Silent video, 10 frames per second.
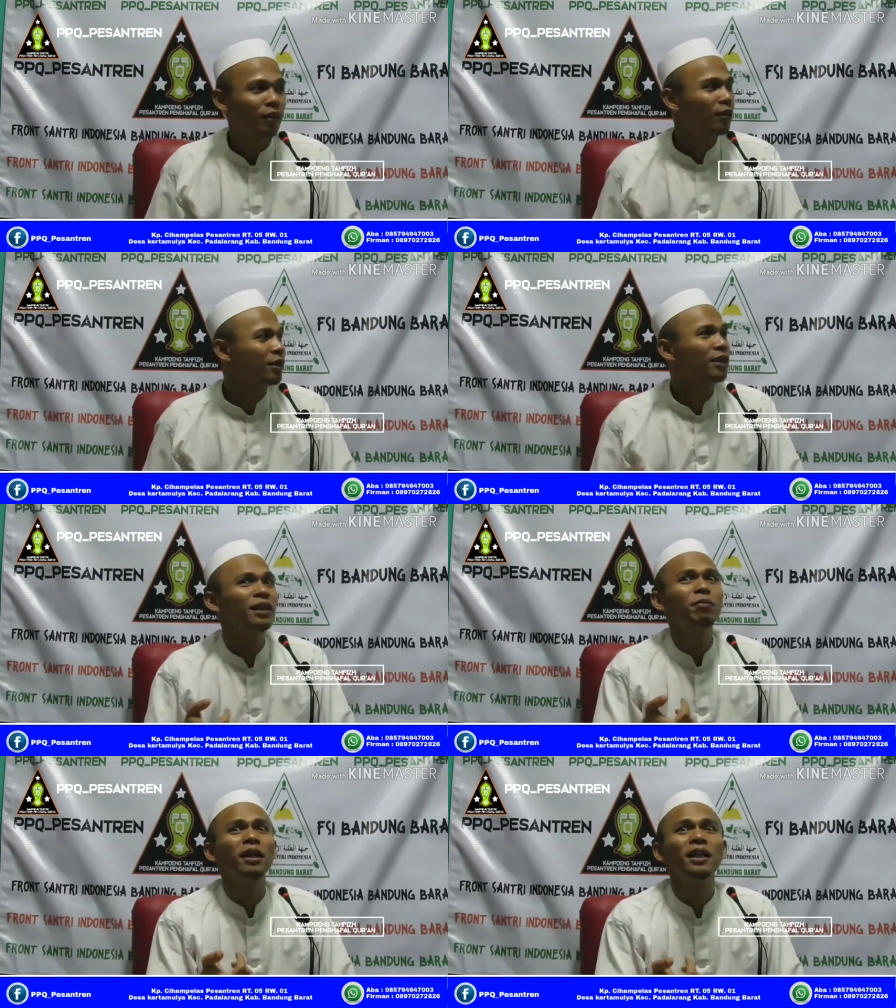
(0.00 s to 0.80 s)
terus
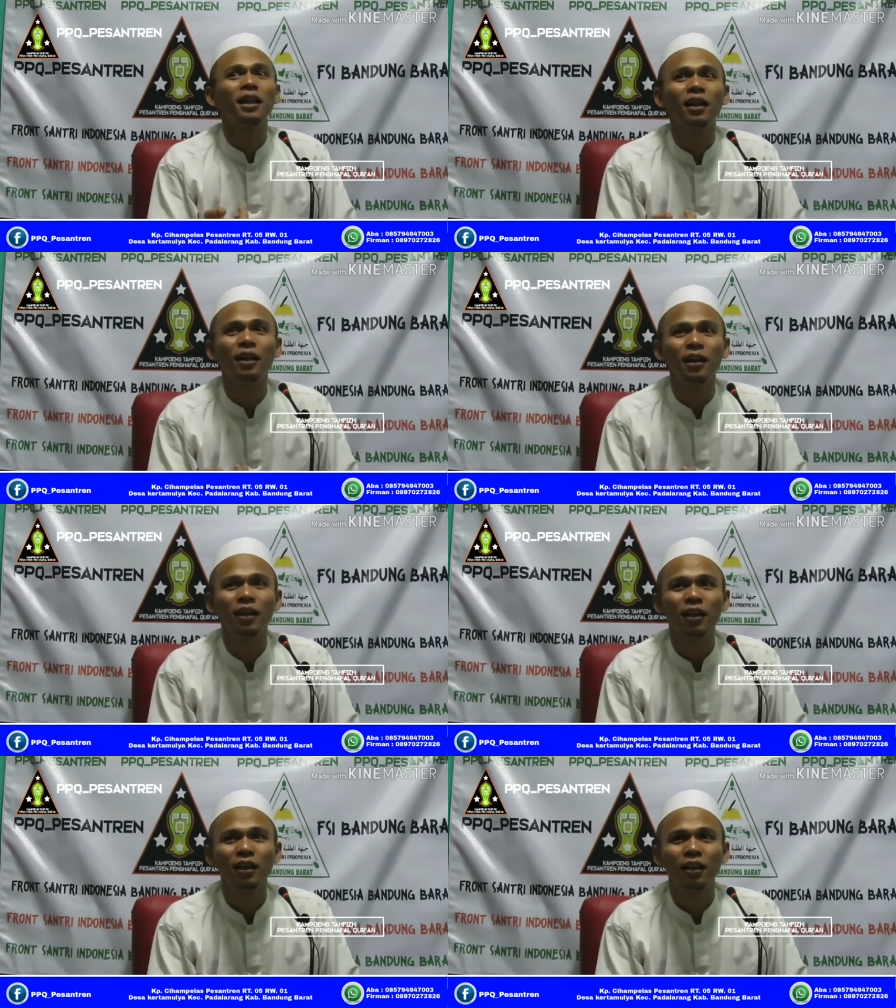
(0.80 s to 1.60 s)
gimana
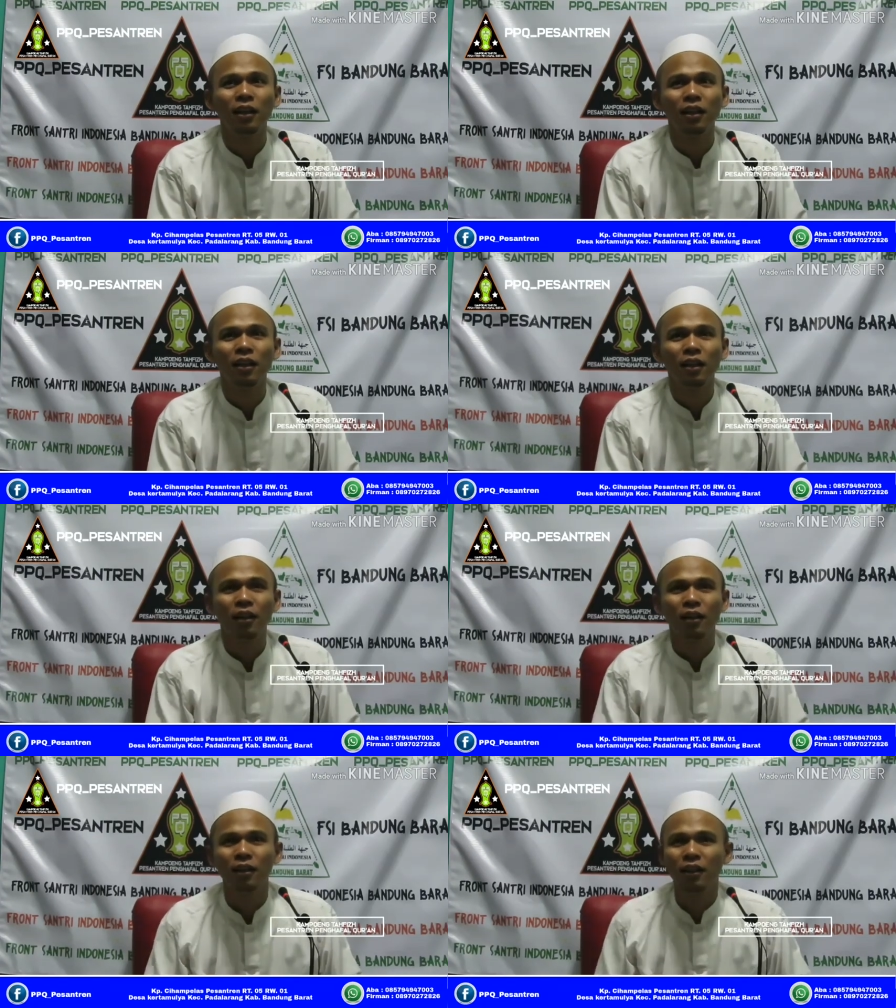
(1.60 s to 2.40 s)

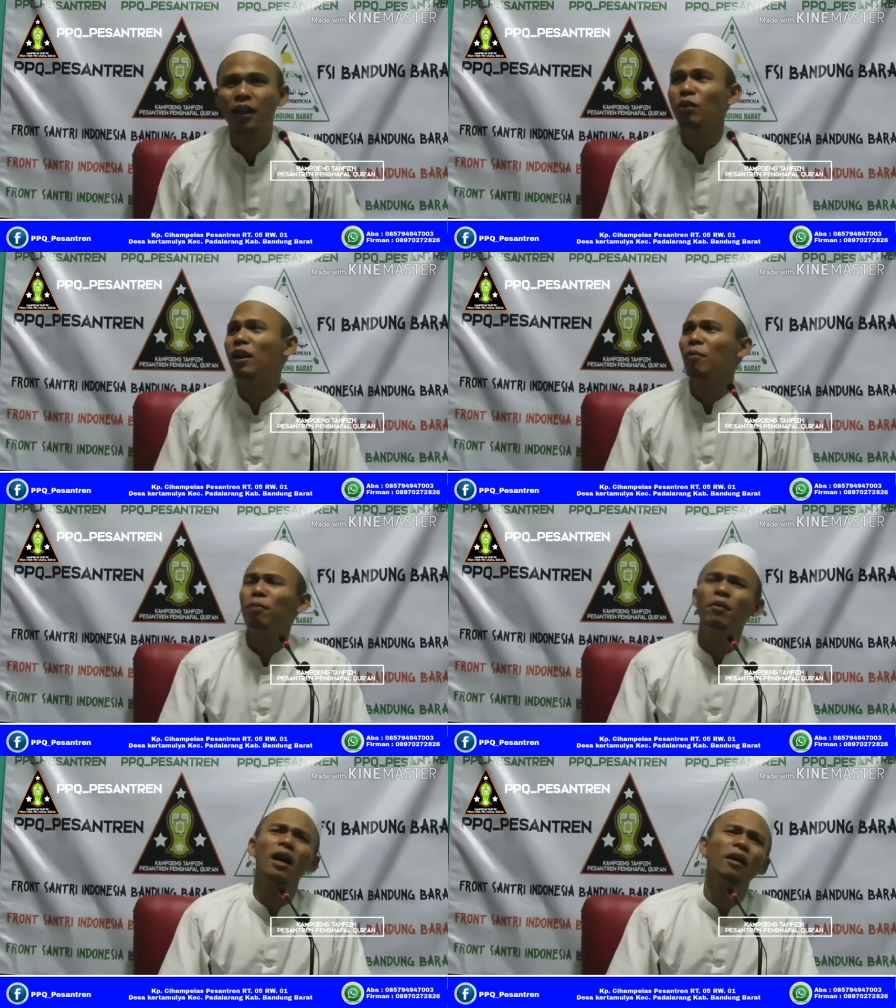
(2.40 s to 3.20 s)
ya, kalau nggak
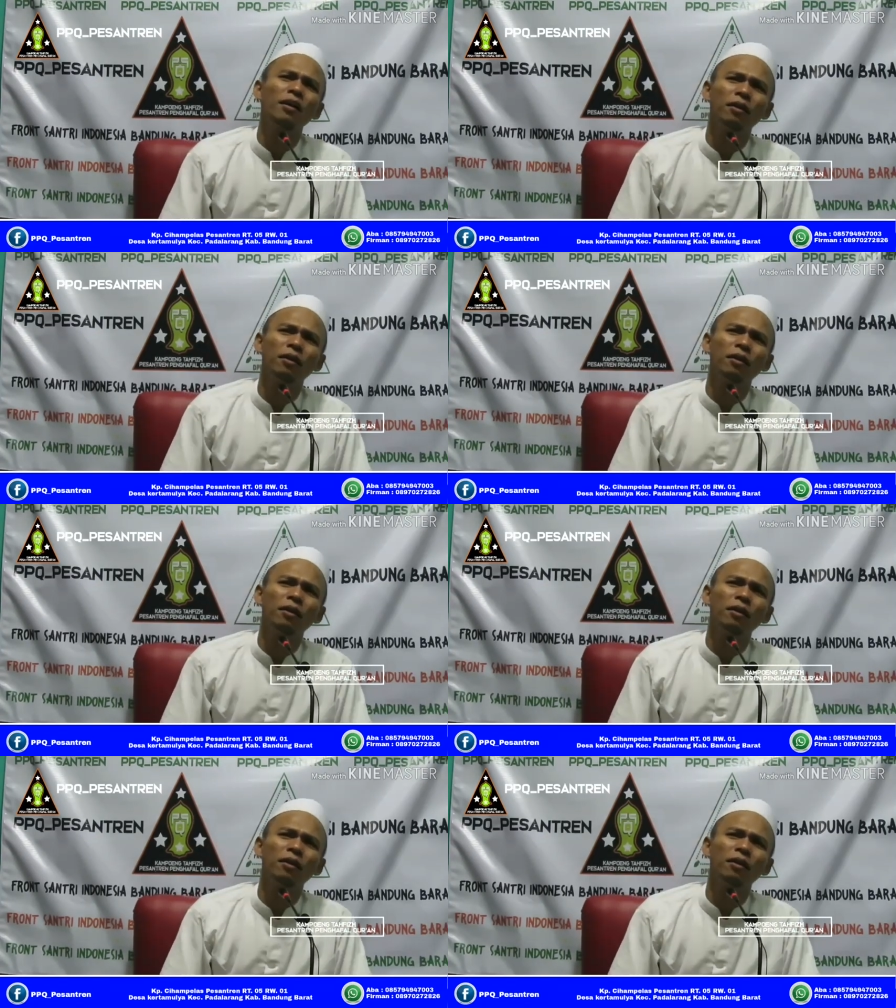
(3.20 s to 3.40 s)
nggak